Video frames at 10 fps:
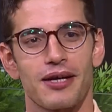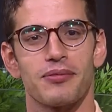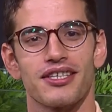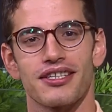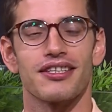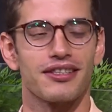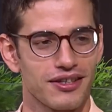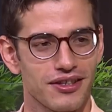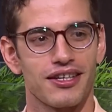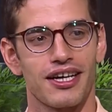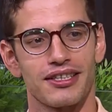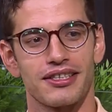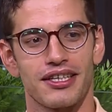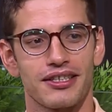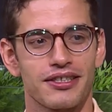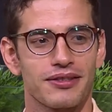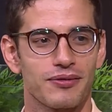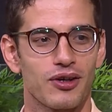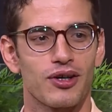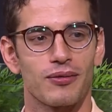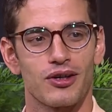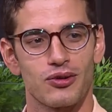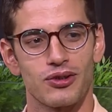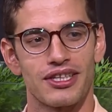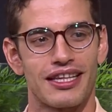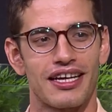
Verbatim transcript: كبير جدا اه حقيقه هو برضه نت...